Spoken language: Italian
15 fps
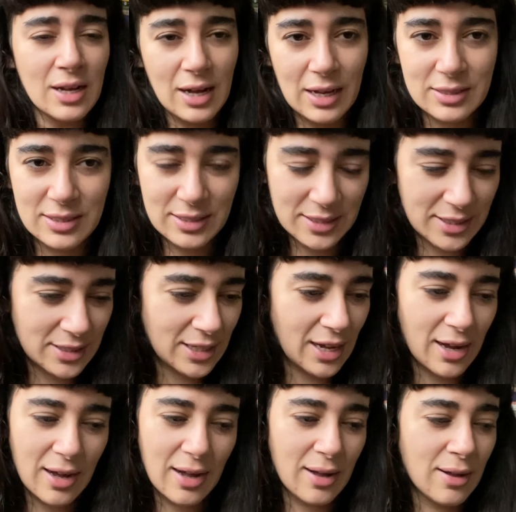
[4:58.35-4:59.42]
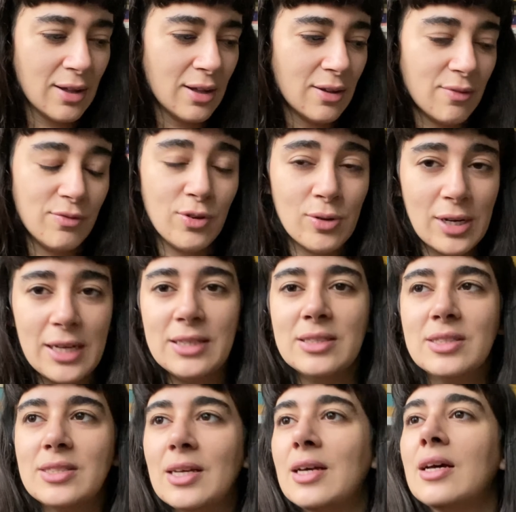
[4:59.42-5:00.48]
assiste a
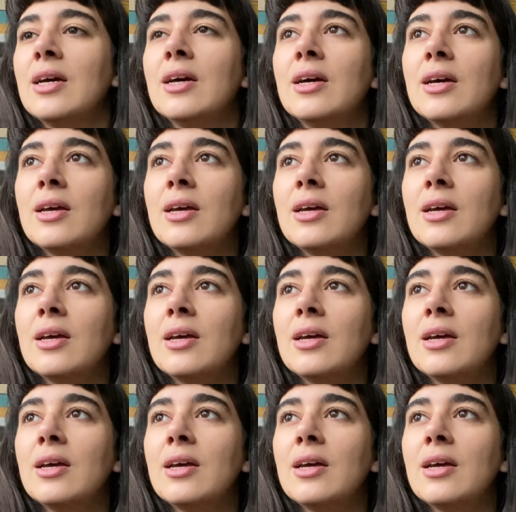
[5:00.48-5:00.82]
violenze